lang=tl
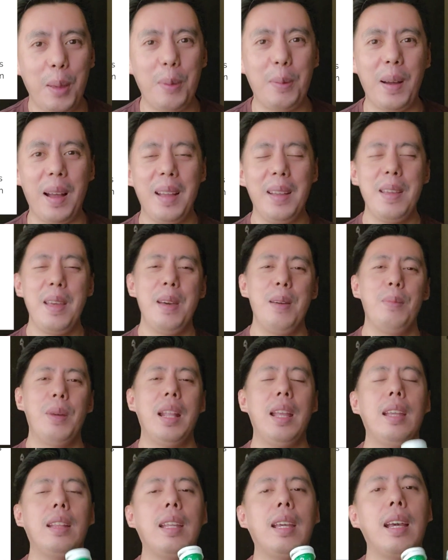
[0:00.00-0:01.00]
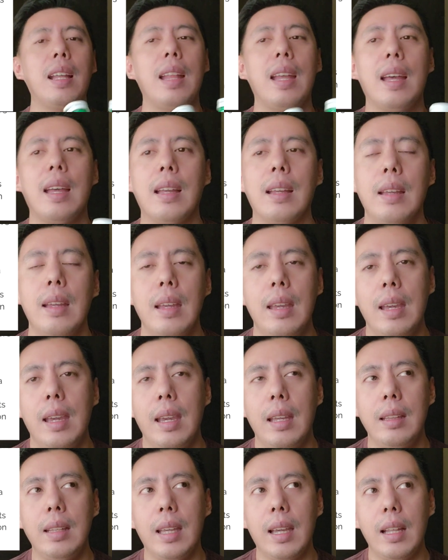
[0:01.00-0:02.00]
di ba? Para hindi ka na,
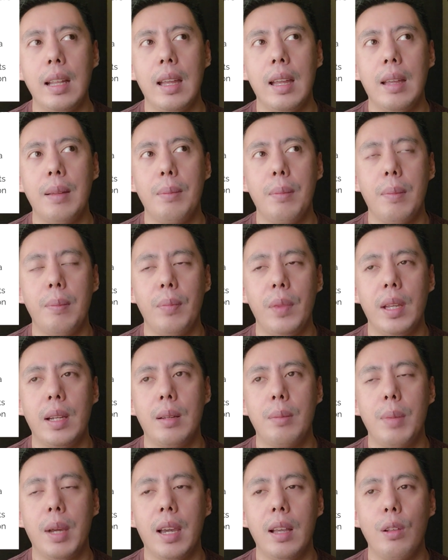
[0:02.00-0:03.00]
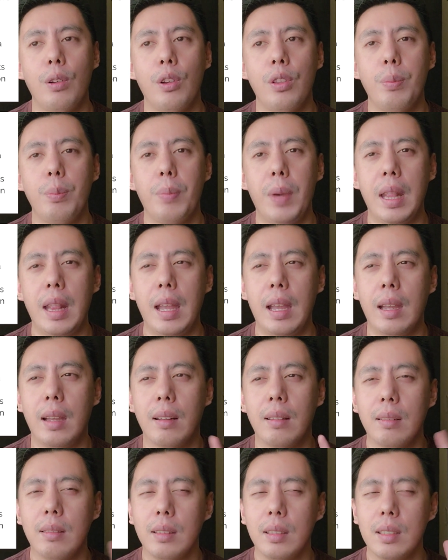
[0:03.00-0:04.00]
hindi ka na uh, magkaroon pa
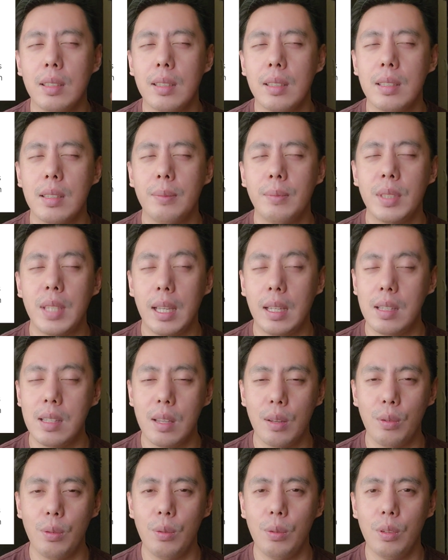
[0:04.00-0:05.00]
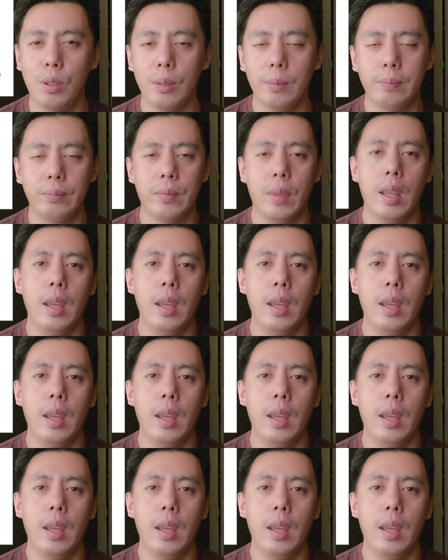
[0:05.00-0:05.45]
ng uh, sakit sa ulo.